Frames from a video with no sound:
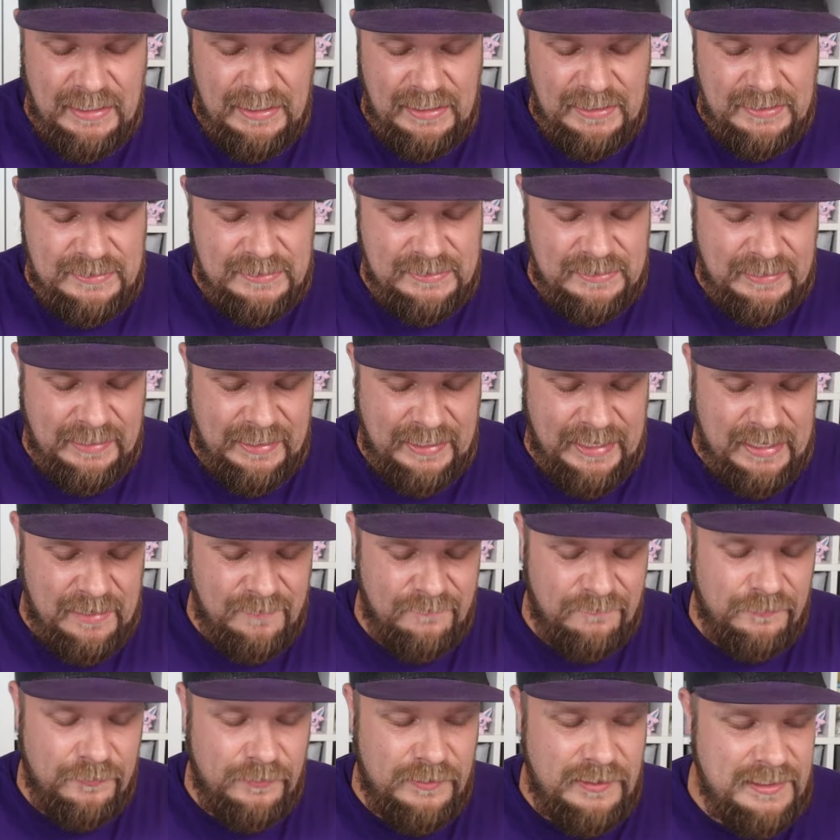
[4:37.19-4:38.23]
ins
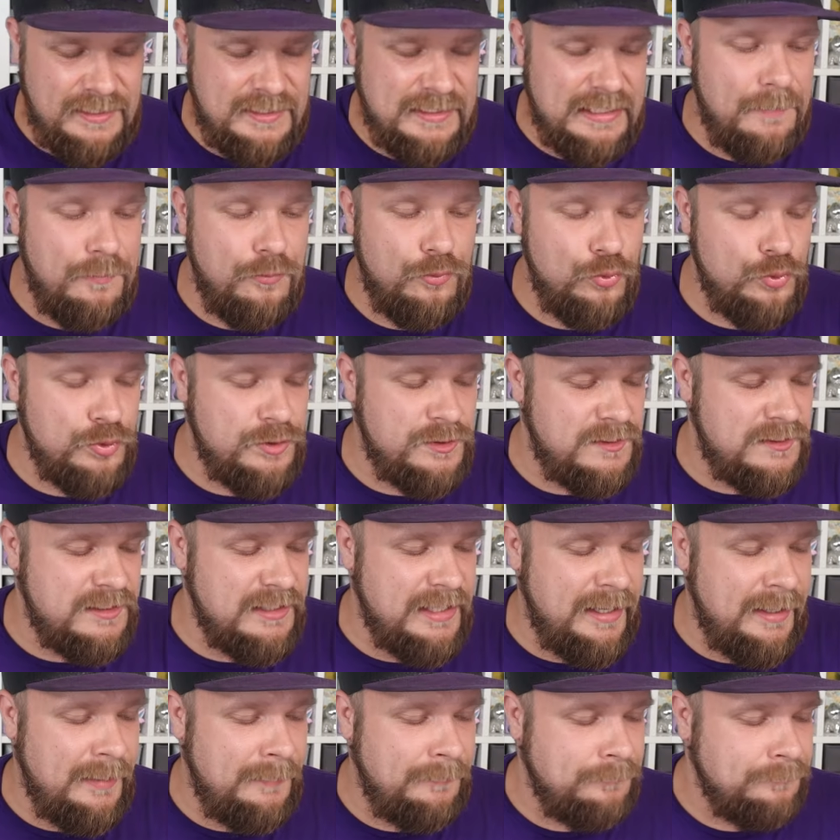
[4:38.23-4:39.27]
Grand Vogita
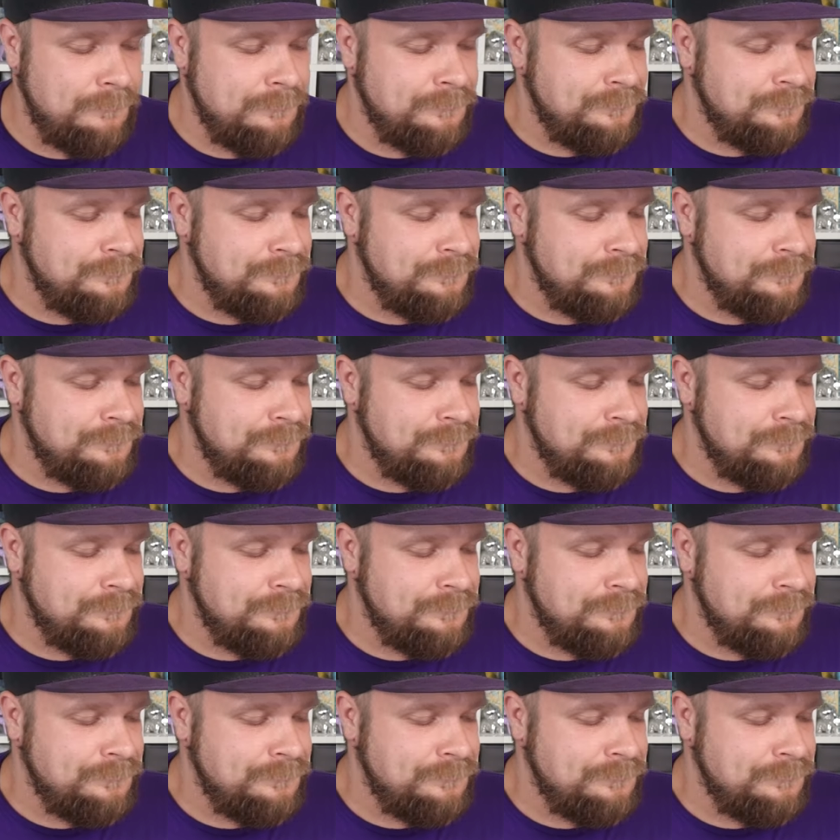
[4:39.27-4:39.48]
Booster.